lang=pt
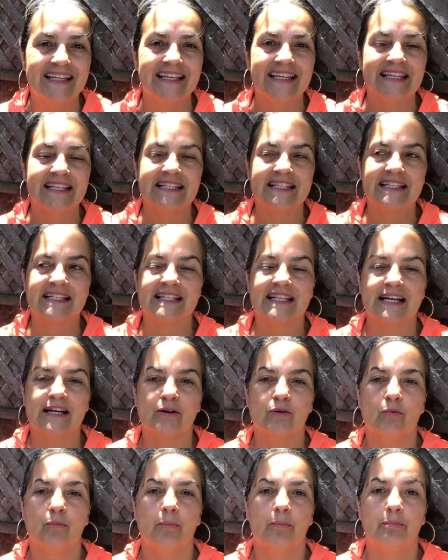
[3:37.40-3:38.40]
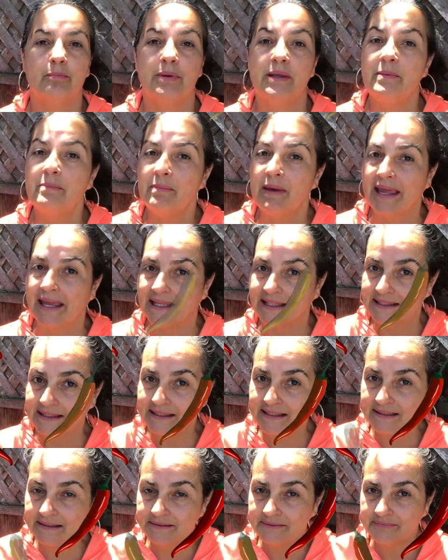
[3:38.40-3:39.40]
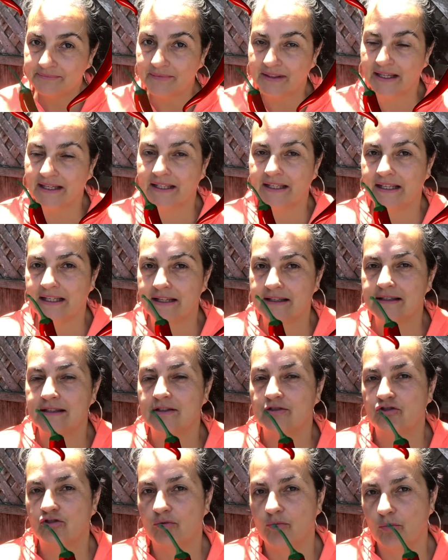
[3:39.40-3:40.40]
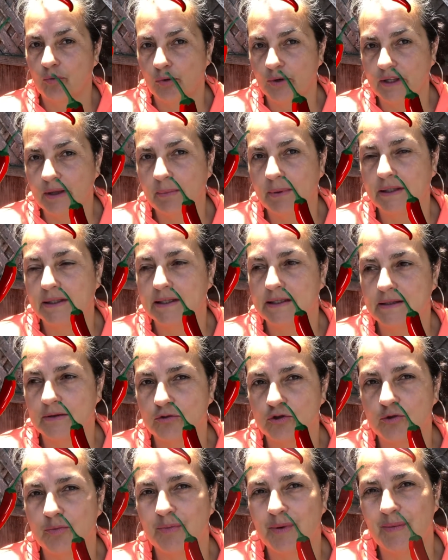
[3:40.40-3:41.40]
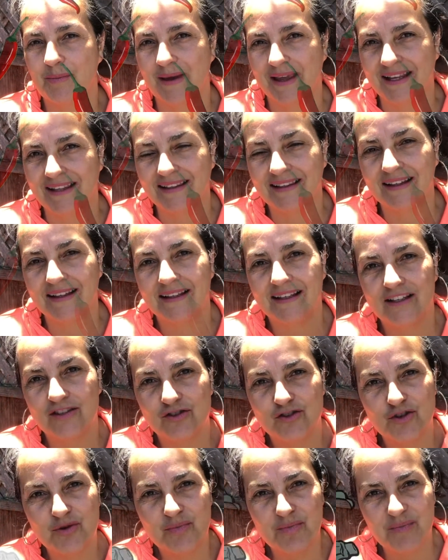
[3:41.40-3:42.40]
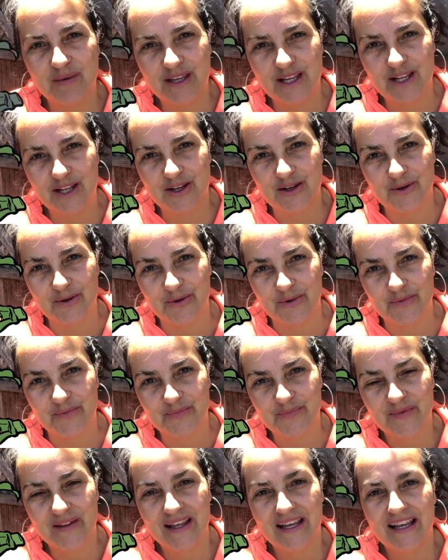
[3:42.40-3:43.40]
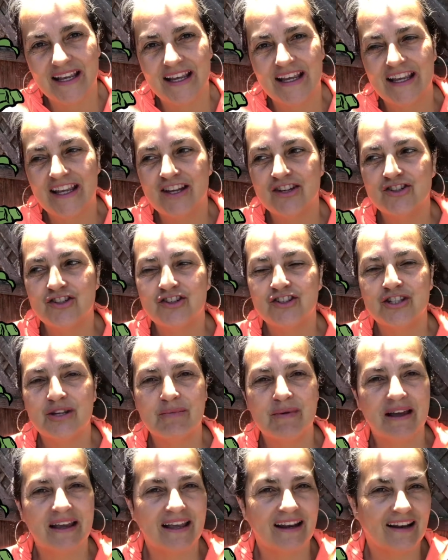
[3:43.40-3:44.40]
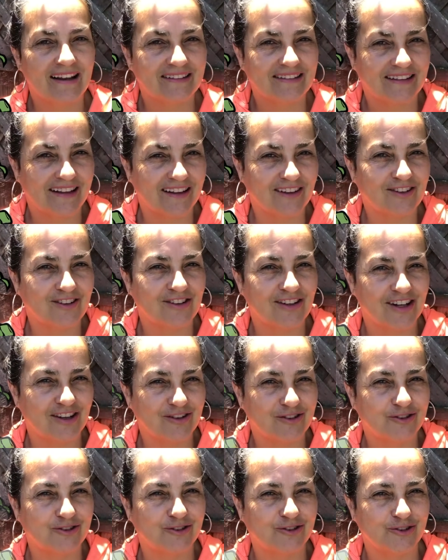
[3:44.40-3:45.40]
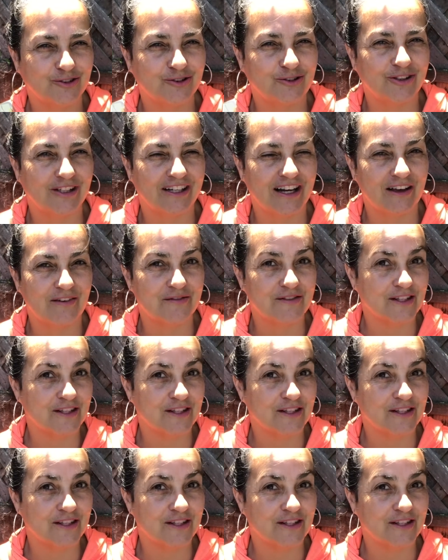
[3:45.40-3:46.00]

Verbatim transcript: Que são pimenta, aqui existe muita plantação de pimenta e de milho. E a gente também é aquela, tem aquela cultura, né?